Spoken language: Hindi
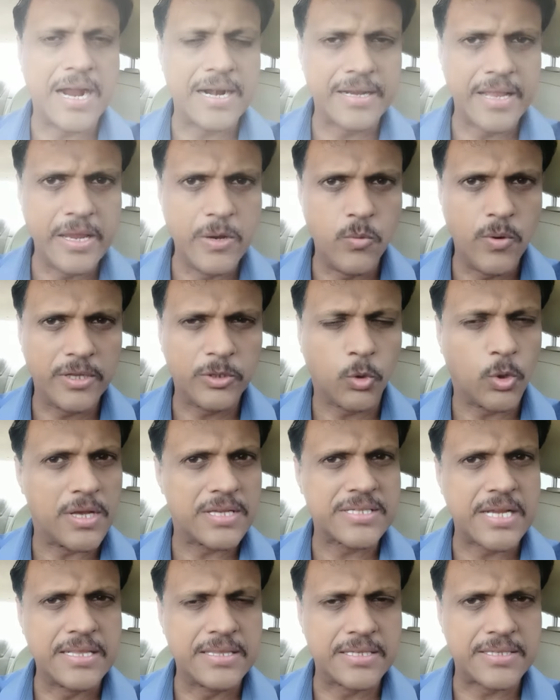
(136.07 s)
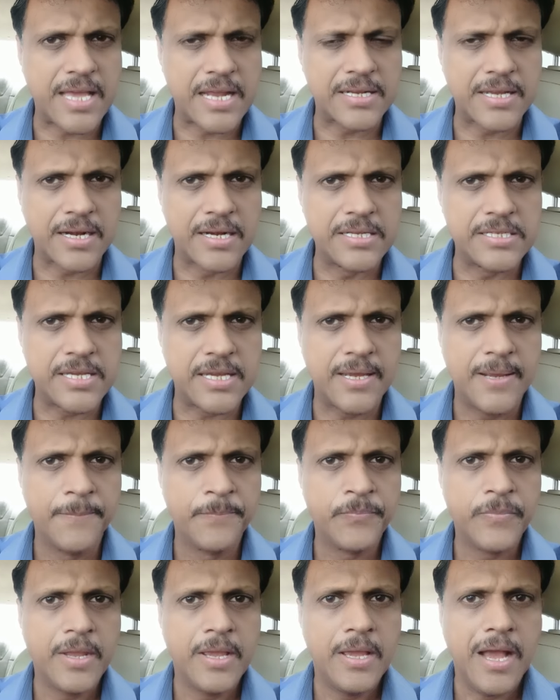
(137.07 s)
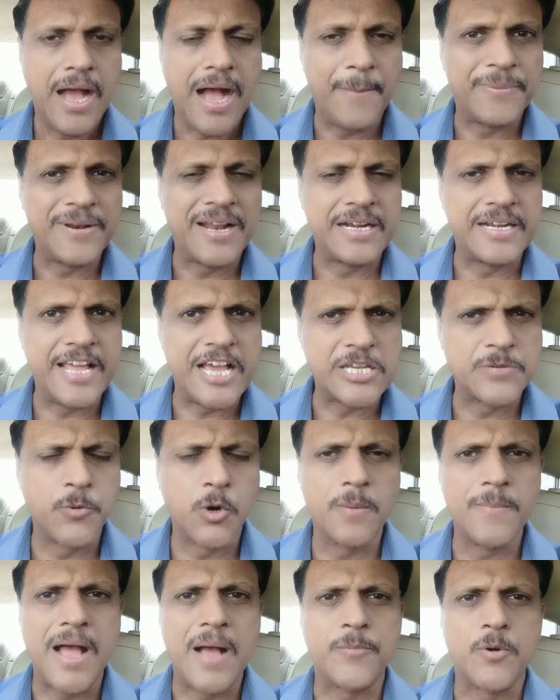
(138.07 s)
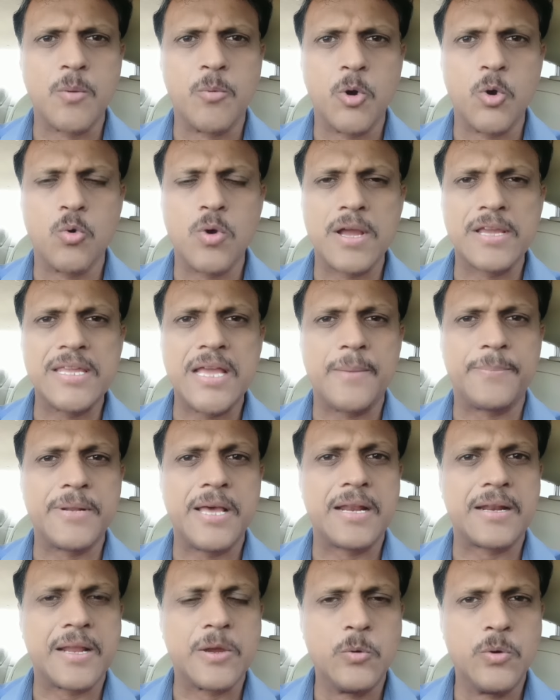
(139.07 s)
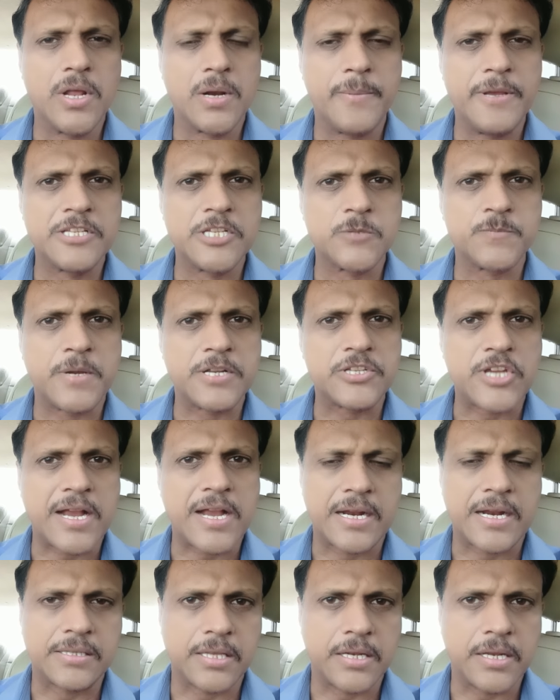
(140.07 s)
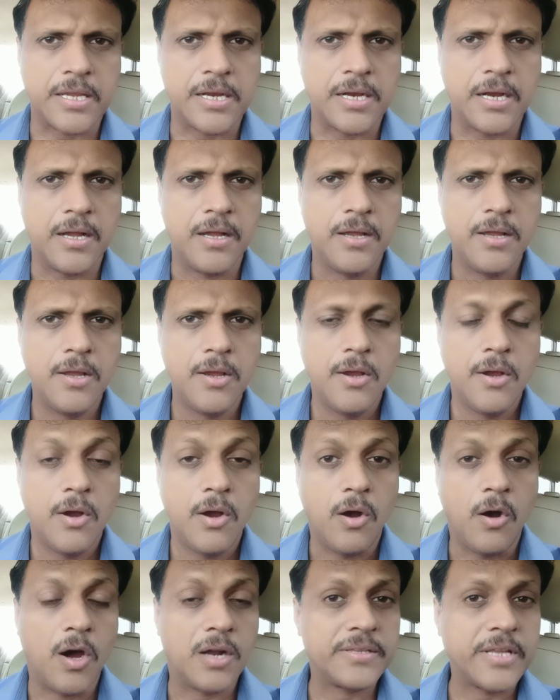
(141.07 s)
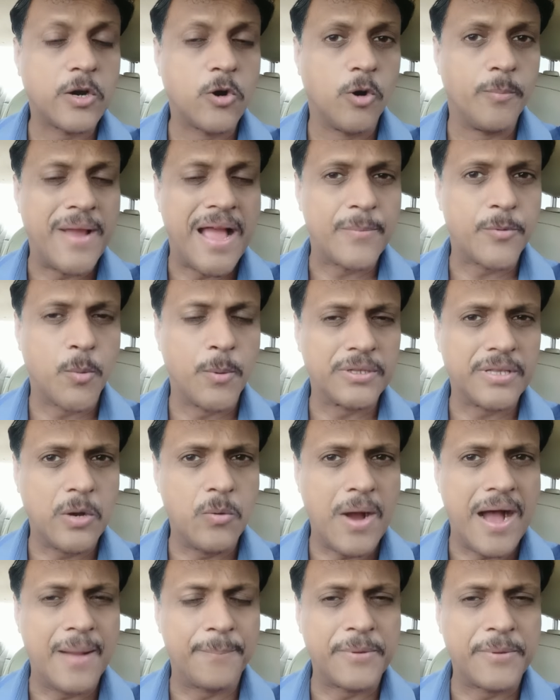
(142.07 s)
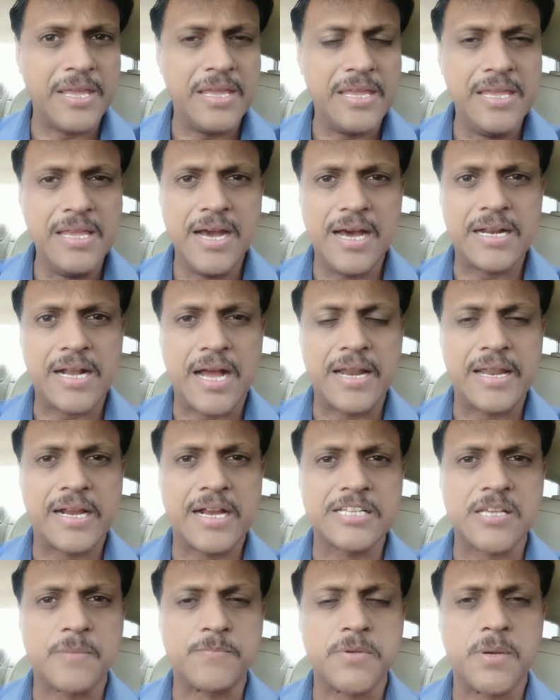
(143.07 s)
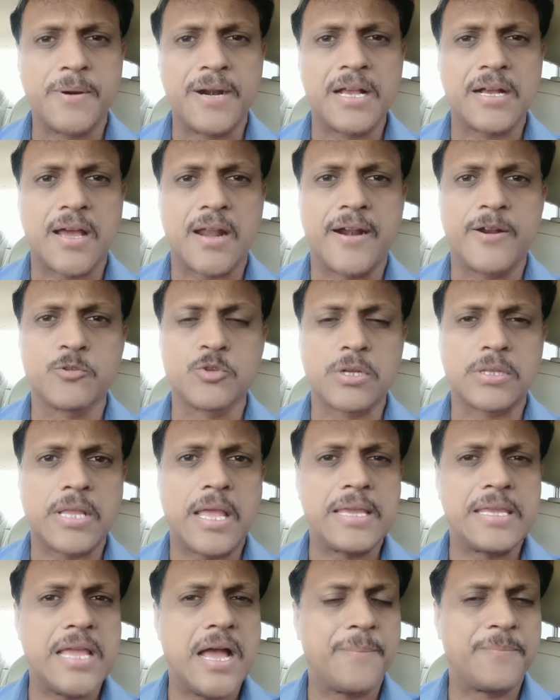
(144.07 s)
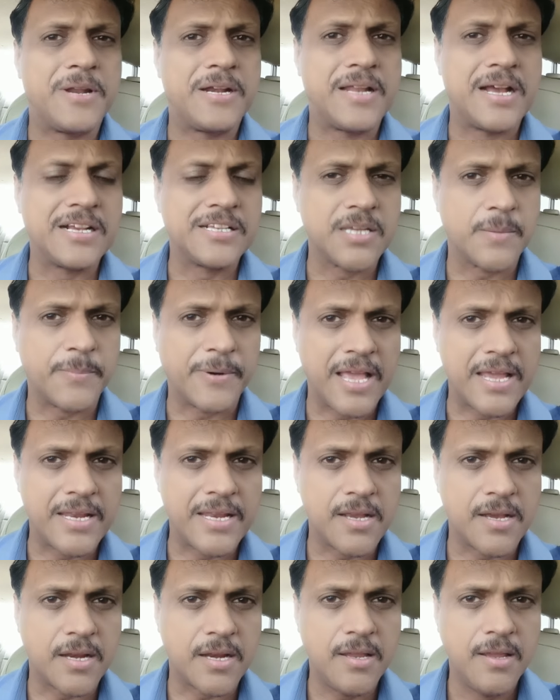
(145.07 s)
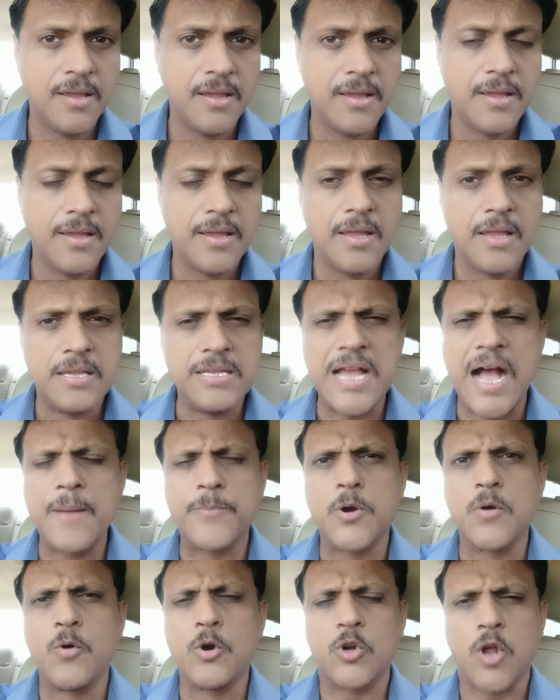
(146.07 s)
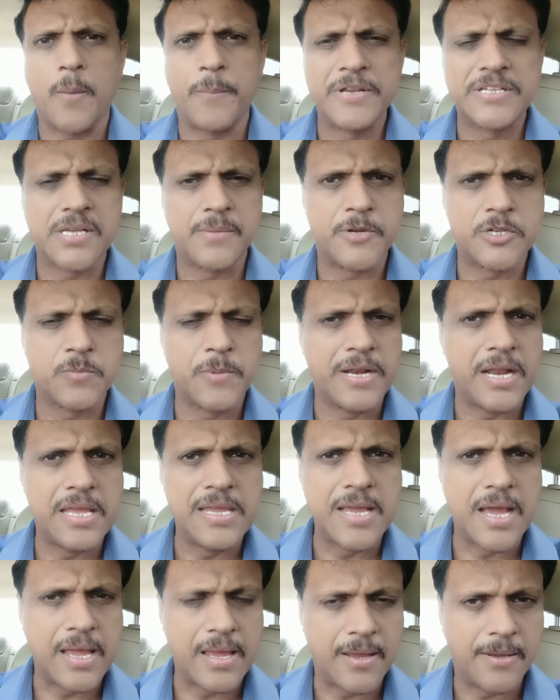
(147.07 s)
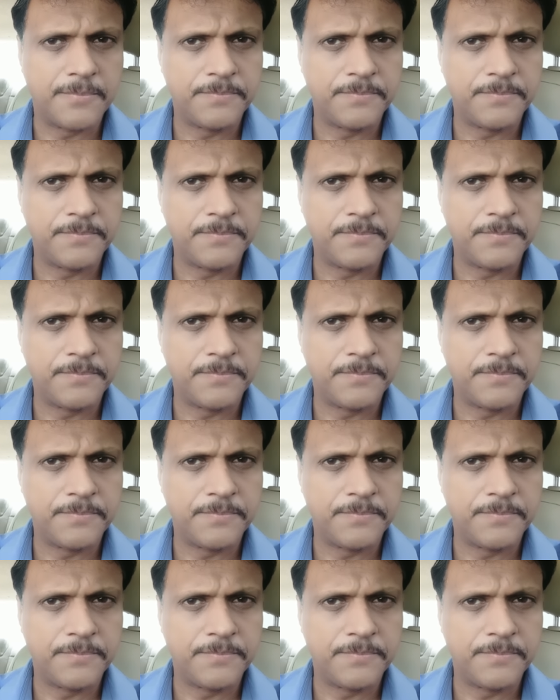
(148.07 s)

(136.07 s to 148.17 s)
नहीं हुए थोड़ा सा इंतजार कर लीजिए अपना डैशबोर्ड मैं आपको बोलूंगा कि अपना रेगुलर बेसिस पर चेक करते रहिएगा और देखो मैं आपको बताऊं आपकी ईआर e ER आने का सबसे बड़ा कारण हो सकता है कि आपने ढंग से पढ़ाई नहीं करी या आपको वो टॉपिक समझ में नहीं आए हैं